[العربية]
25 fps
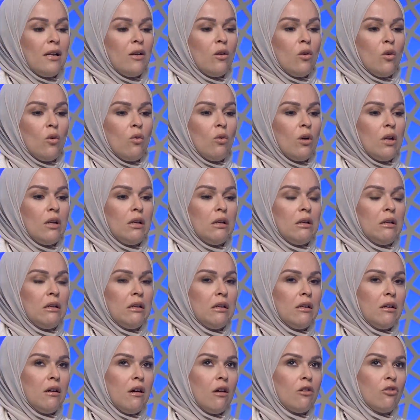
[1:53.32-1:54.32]
اللي هو
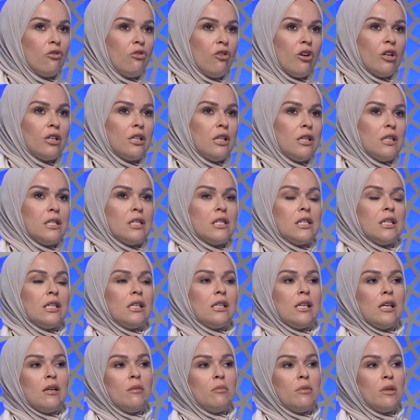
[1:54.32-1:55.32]
الاطفال كتير
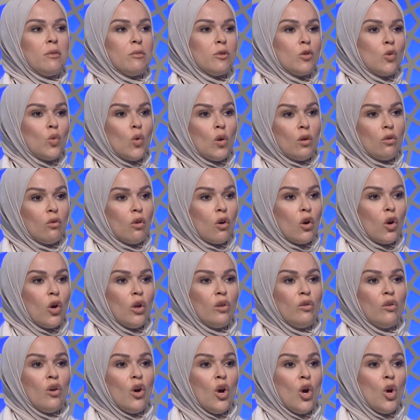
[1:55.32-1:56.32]
جدا بيلبسوا نظارات